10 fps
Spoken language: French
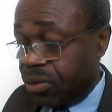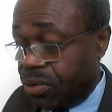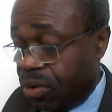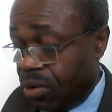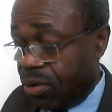
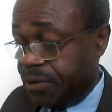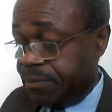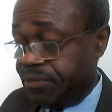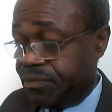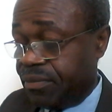Deux,
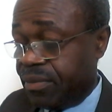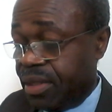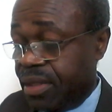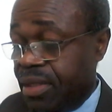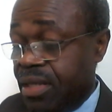
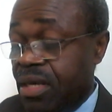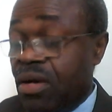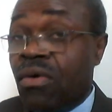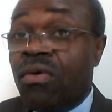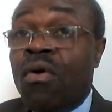
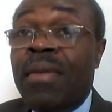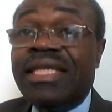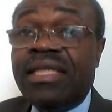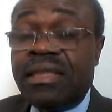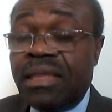Goma
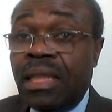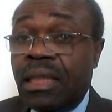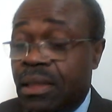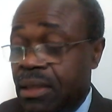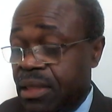
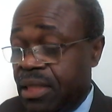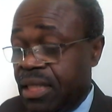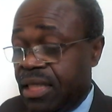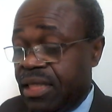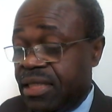
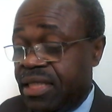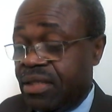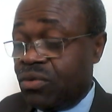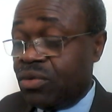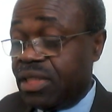
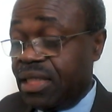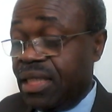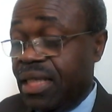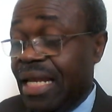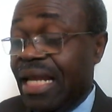c'est
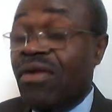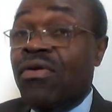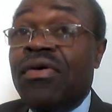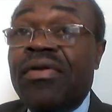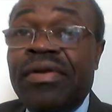aussi
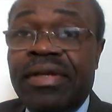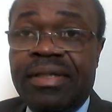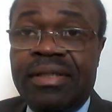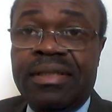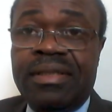l'une
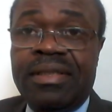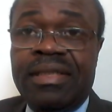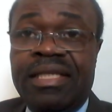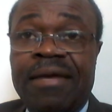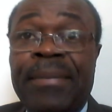
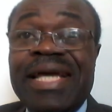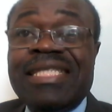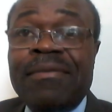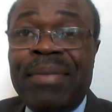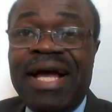des
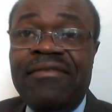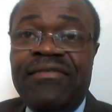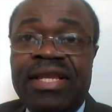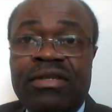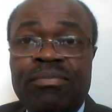principales
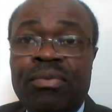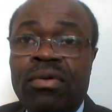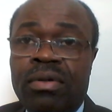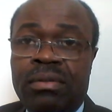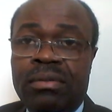villes du
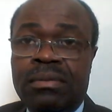pôle.